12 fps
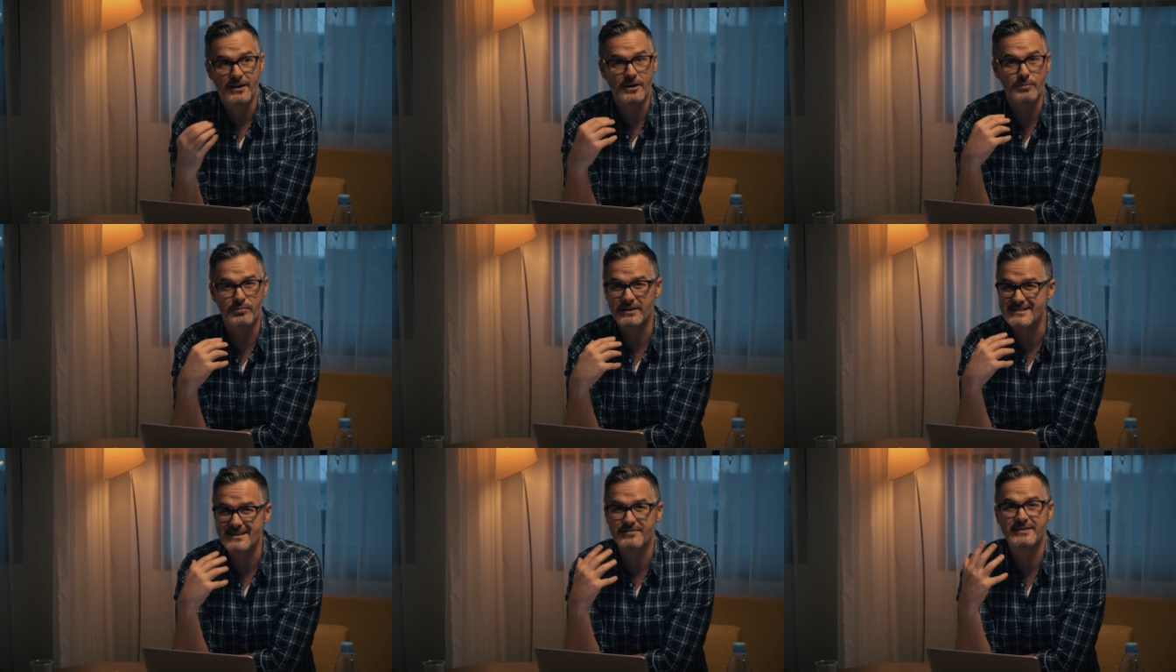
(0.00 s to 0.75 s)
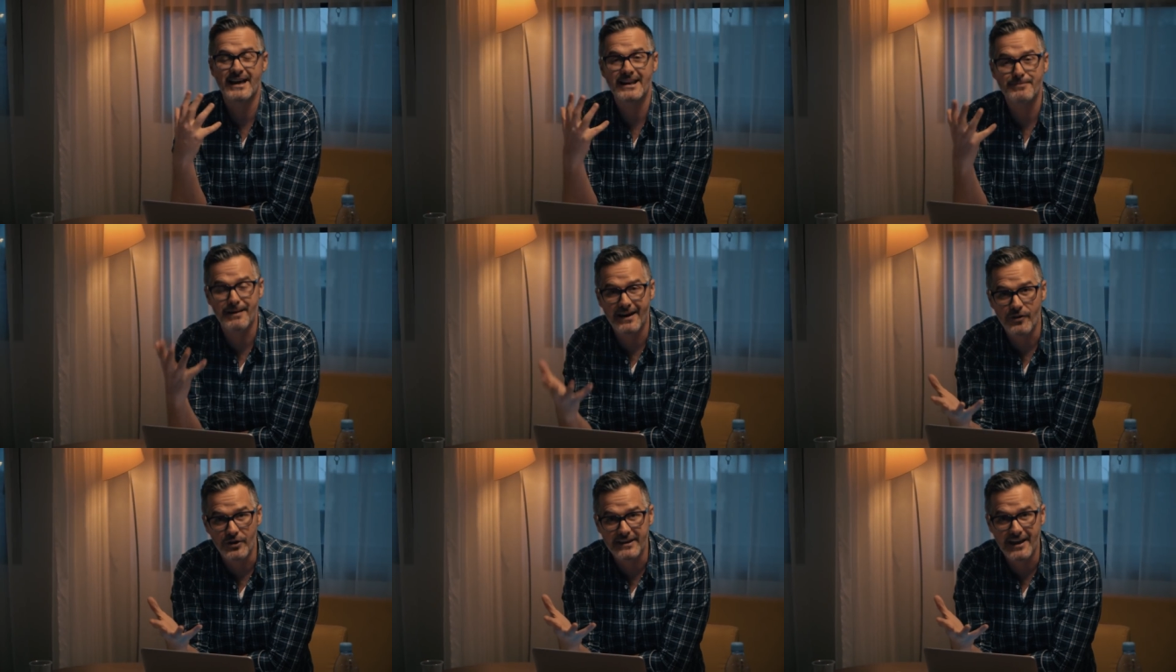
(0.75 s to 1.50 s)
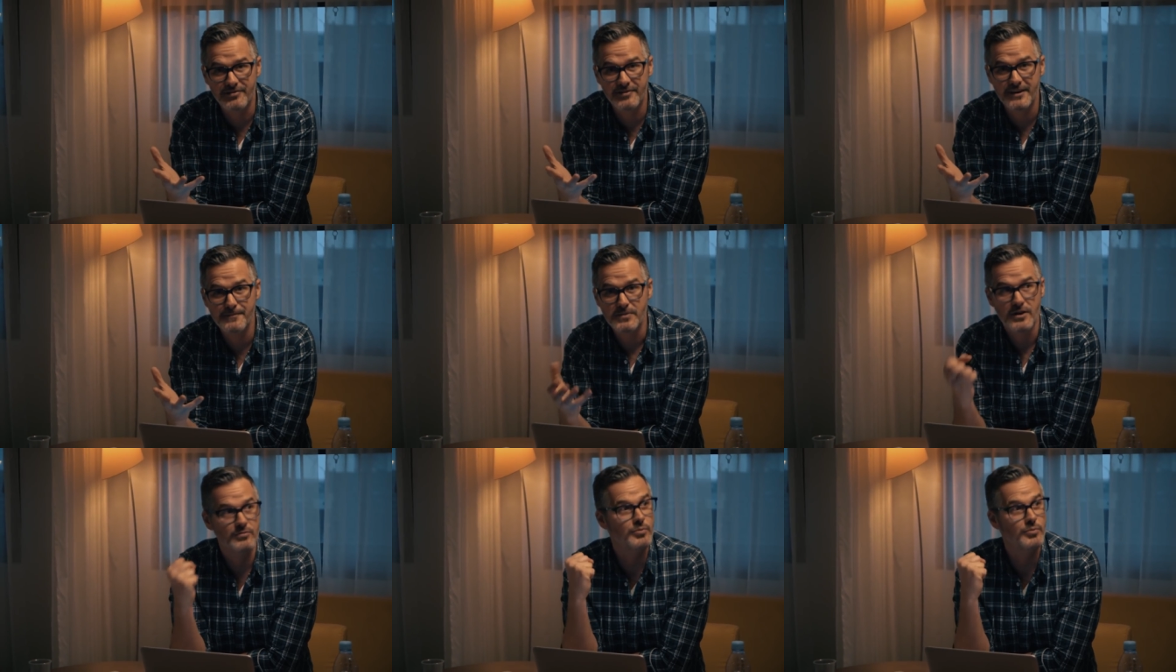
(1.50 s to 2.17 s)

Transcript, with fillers: Euh, vous pouvez les inviter à aller prendre un café,